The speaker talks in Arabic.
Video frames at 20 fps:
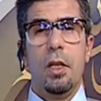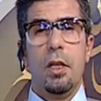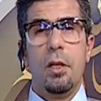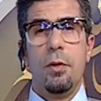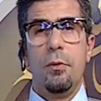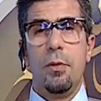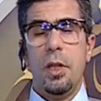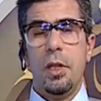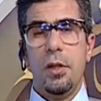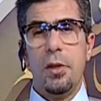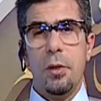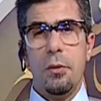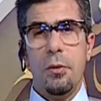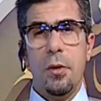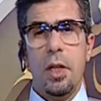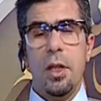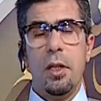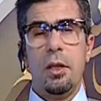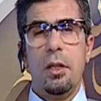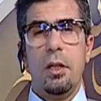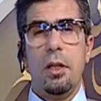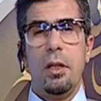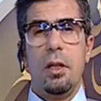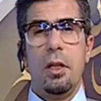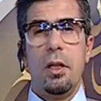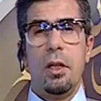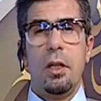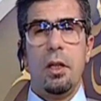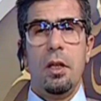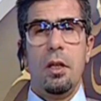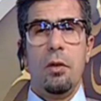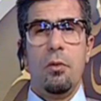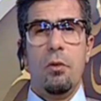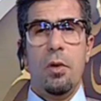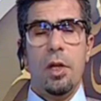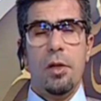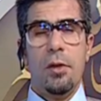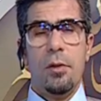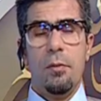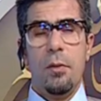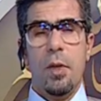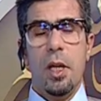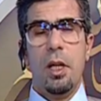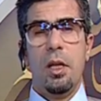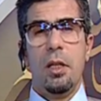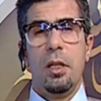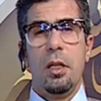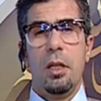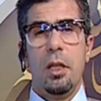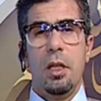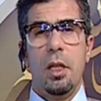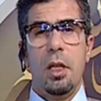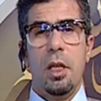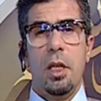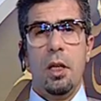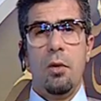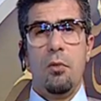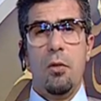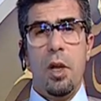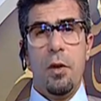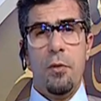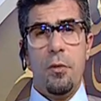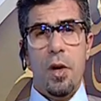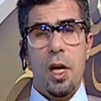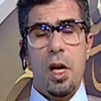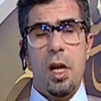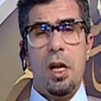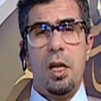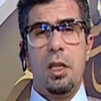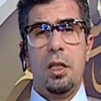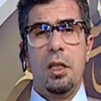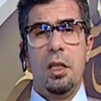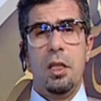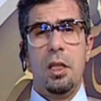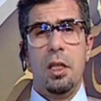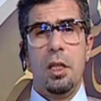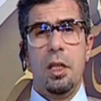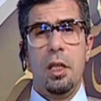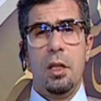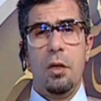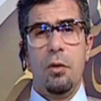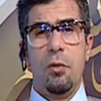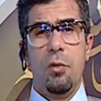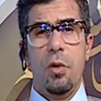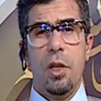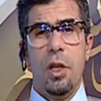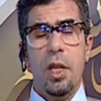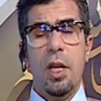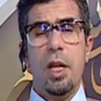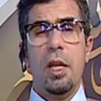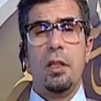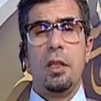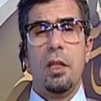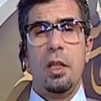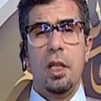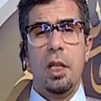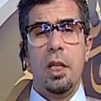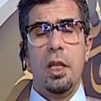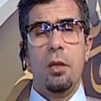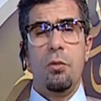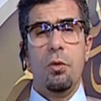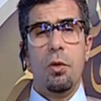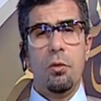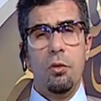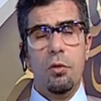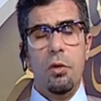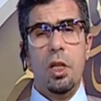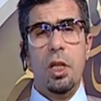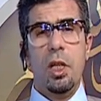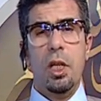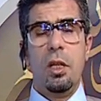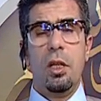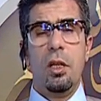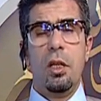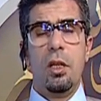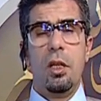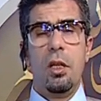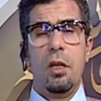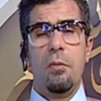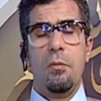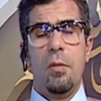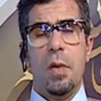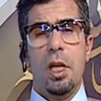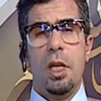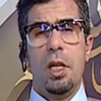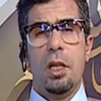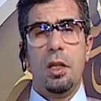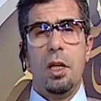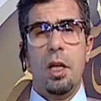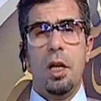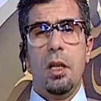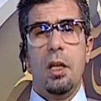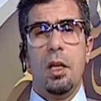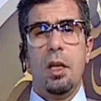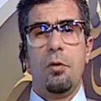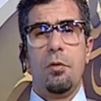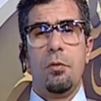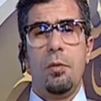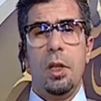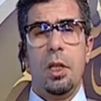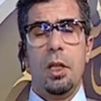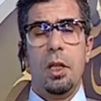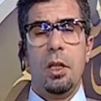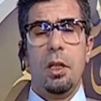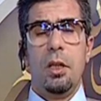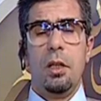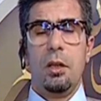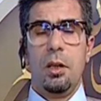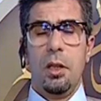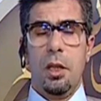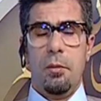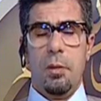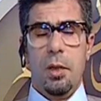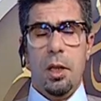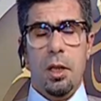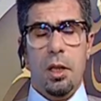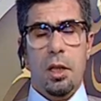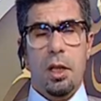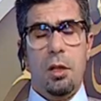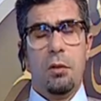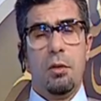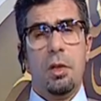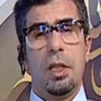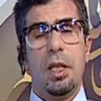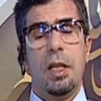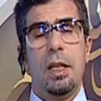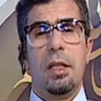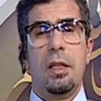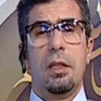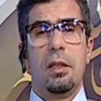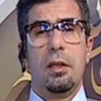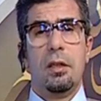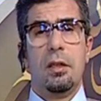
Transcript: في صفاته وأسمائه وأفعاله وذاته وكل ما يتعلق به تبارك وتعالى